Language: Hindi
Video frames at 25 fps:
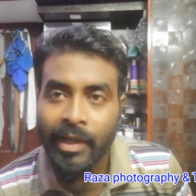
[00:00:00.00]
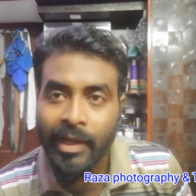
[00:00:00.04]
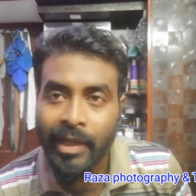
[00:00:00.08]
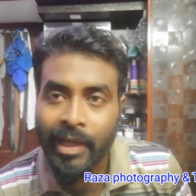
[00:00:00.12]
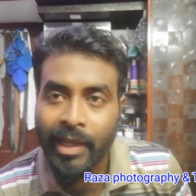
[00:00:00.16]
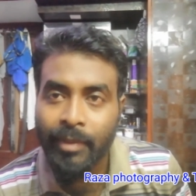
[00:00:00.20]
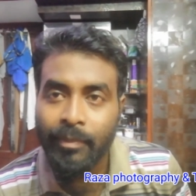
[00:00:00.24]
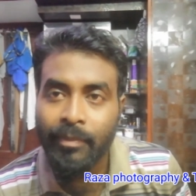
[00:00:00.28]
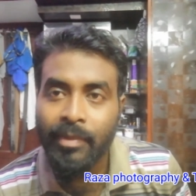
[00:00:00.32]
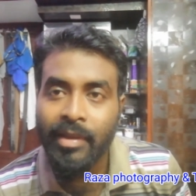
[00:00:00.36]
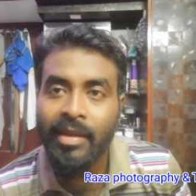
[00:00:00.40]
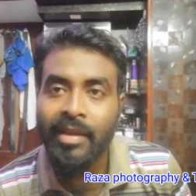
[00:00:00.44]

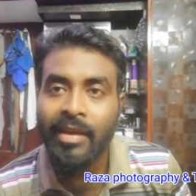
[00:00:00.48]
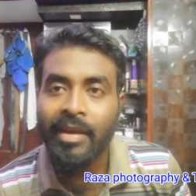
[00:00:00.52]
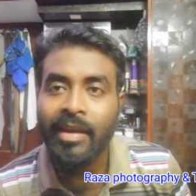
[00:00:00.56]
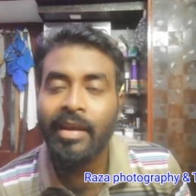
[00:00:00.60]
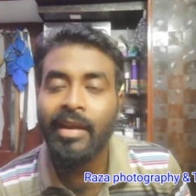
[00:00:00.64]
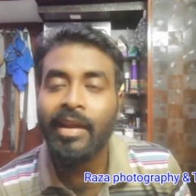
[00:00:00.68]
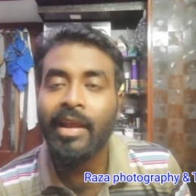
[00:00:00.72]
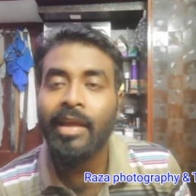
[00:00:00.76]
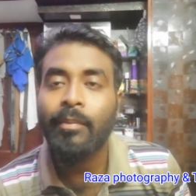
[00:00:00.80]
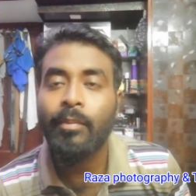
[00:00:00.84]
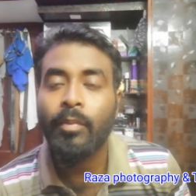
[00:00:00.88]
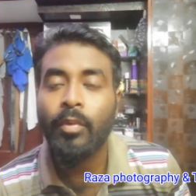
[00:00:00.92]
घर में
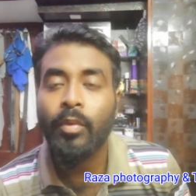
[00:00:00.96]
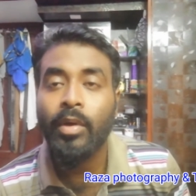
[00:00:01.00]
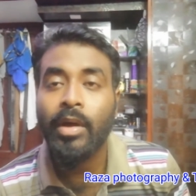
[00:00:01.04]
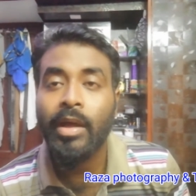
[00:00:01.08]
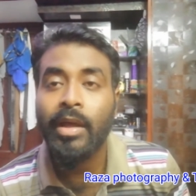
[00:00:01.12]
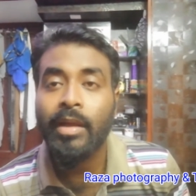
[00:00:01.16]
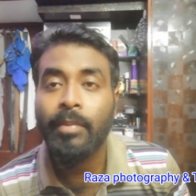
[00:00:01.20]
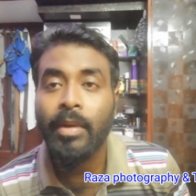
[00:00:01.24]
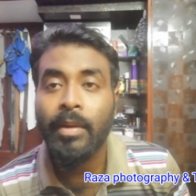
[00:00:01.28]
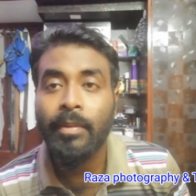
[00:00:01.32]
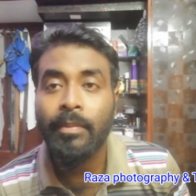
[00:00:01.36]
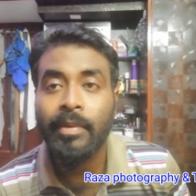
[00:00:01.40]
ग्रीन आई ब्लू
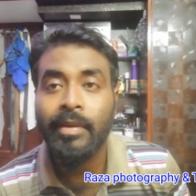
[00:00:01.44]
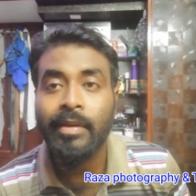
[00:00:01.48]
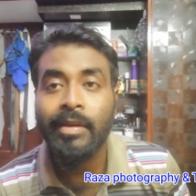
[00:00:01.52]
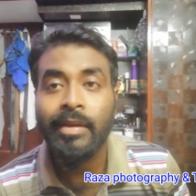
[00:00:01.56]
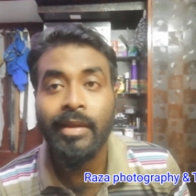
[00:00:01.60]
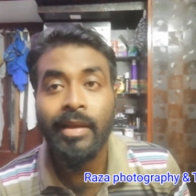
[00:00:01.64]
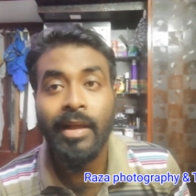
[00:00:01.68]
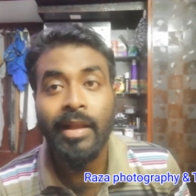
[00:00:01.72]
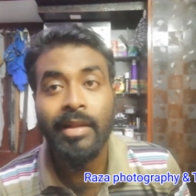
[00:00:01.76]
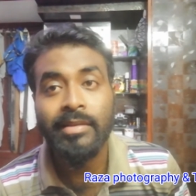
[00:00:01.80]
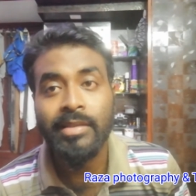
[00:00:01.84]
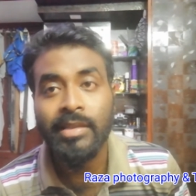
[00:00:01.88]
आई बेबी
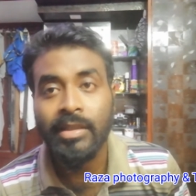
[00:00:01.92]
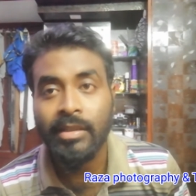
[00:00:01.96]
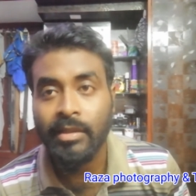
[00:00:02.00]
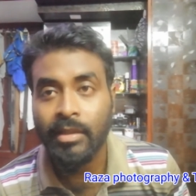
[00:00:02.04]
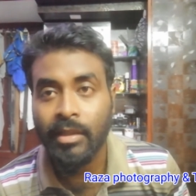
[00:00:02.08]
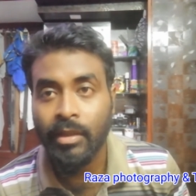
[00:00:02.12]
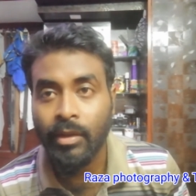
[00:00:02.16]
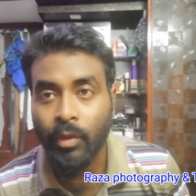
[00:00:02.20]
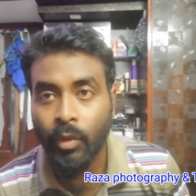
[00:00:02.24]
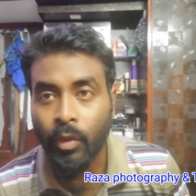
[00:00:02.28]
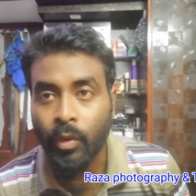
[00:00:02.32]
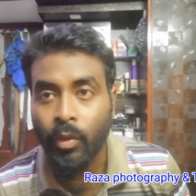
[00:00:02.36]
निकाल
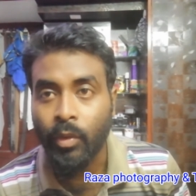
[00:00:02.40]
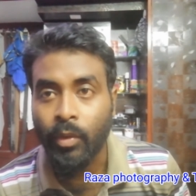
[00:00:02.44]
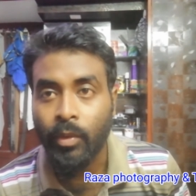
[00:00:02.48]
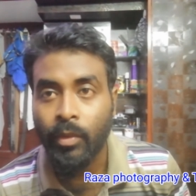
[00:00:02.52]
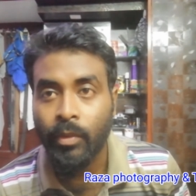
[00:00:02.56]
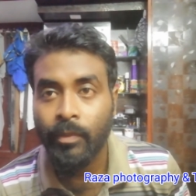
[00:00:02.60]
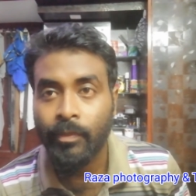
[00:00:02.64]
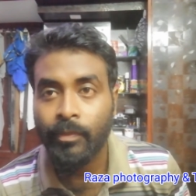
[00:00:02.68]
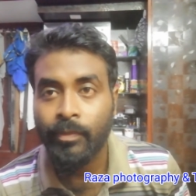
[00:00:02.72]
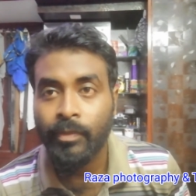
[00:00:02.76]
सकते हो